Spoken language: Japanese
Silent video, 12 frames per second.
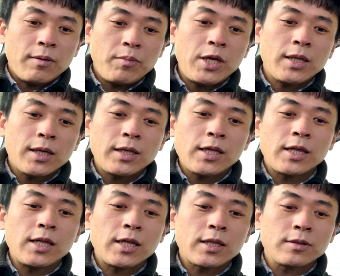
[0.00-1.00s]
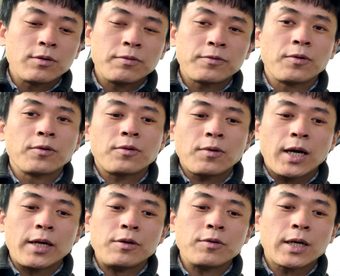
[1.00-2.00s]
みんなね寝室の布団と
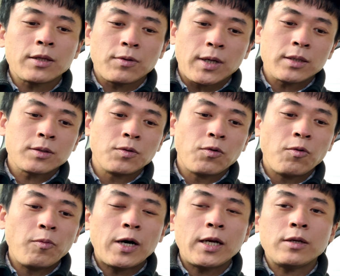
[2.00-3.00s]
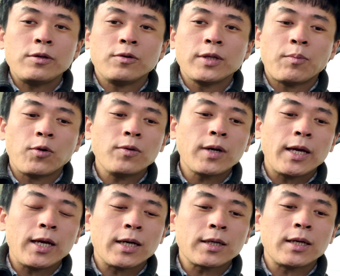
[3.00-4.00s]
か床とかそう思われるようなものが
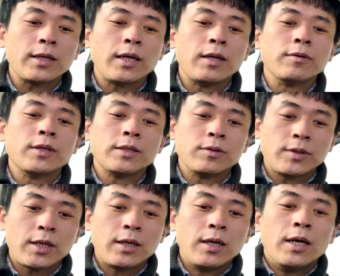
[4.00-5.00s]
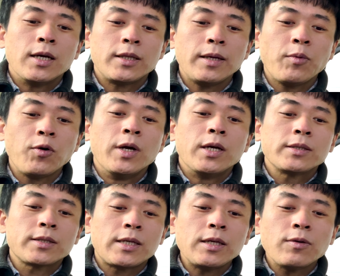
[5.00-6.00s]
描かれているんですよねでも
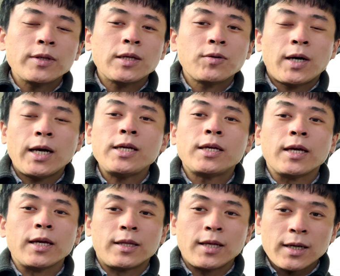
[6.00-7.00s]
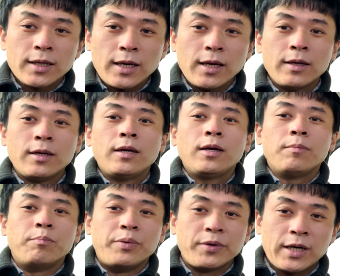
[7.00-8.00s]
月の田の背景だけ
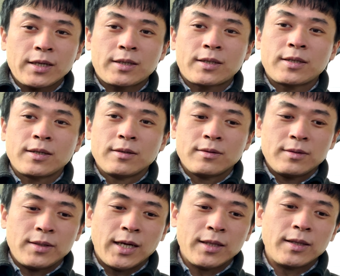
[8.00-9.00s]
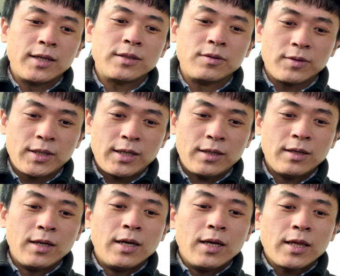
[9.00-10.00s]
ブラックなんですよね
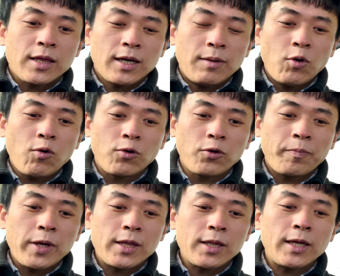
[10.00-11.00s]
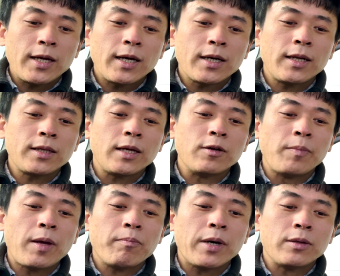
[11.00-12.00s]
しかもこのページで描かれている
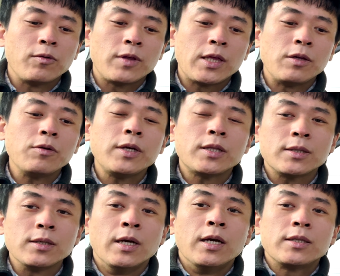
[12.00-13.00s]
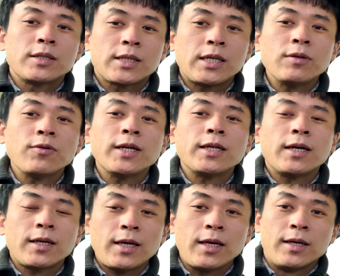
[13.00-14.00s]
メンバーのうち唯一月の田
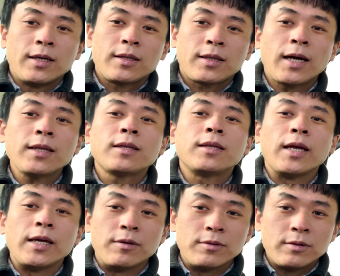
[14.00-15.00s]
だけ立っている